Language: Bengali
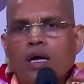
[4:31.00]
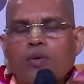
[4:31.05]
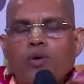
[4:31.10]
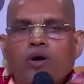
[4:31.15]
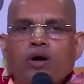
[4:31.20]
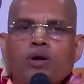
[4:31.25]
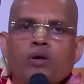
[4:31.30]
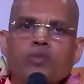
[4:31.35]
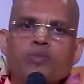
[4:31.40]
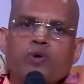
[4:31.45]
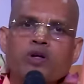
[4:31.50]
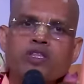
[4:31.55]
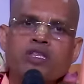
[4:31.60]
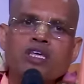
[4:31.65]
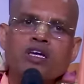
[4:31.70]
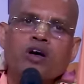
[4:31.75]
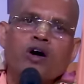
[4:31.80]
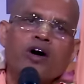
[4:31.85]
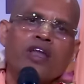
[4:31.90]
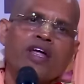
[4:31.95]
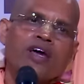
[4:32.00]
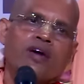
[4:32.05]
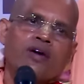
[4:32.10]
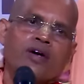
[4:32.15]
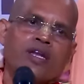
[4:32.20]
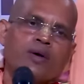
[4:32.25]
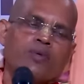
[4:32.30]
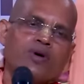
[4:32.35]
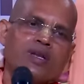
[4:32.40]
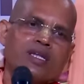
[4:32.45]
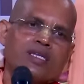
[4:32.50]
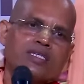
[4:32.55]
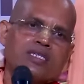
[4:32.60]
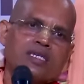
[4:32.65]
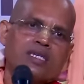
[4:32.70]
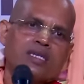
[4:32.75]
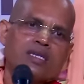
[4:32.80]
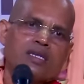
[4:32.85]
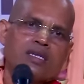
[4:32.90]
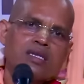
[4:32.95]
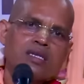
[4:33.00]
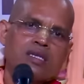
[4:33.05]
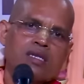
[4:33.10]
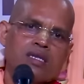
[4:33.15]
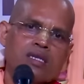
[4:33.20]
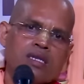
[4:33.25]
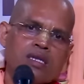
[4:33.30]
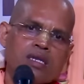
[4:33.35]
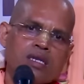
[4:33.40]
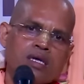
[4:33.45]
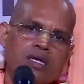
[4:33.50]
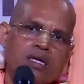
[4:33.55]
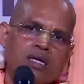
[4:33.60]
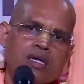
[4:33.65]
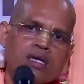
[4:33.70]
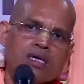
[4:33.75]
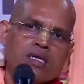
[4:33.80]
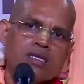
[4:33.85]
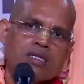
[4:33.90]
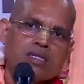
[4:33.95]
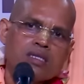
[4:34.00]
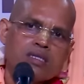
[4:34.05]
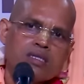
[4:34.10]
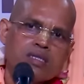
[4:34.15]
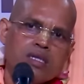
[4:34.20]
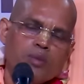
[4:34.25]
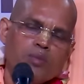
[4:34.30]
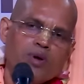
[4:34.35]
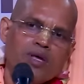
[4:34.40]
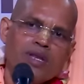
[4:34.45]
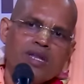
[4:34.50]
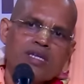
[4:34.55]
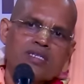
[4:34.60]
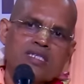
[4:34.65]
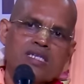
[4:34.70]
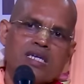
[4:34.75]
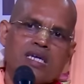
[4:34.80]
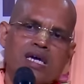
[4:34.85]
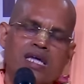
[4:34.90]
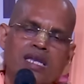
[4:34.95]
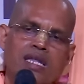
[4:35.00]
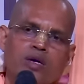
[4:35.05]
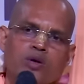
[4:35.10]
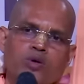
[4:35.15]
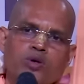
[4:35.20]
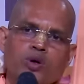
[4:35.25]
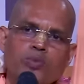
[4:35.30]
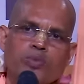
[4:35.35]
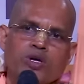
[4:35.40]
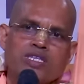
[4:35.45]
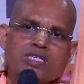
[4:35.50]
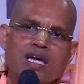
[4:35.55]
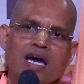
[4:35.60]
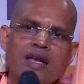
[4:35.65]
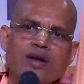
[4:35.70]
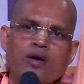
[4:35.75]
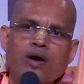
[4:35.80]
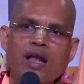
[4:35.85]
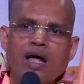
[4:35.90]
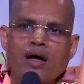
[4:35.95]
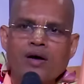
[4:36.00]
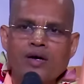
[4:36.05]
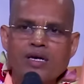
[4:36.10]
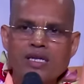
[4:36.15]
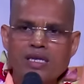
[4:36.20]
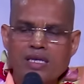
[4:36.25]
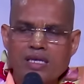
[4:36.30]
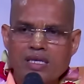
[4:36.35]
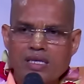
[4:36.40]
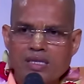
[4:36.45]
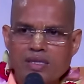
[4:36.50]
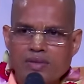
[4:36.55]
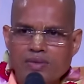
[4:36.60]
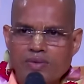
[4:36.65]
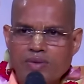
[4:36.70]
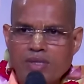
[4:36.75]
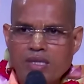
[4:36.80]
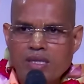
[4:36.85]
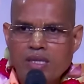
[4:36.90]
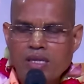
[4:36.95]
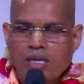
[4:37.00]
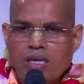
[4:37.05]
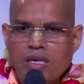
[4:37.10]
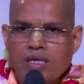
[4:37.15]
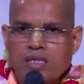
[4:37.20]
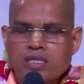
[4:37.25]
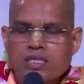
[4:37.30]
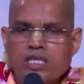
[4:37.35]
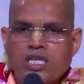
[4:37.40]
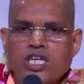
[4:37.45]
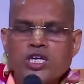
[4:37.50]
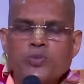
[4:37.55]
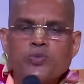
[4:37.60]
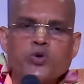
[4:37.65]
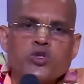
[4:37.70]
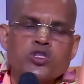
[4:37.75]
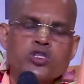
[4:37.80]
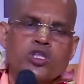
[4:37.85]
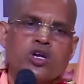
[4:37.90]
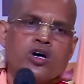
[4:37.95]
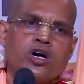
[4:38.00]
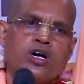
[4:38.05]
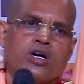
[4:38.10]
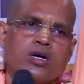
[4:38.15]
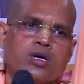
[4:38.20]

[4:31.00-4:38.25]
এবং প্রতি ঘরে ঘরে বলেছেন তো মানে সেখানে কোনো বিচার করা হয়নি স্ত্রী পুত্র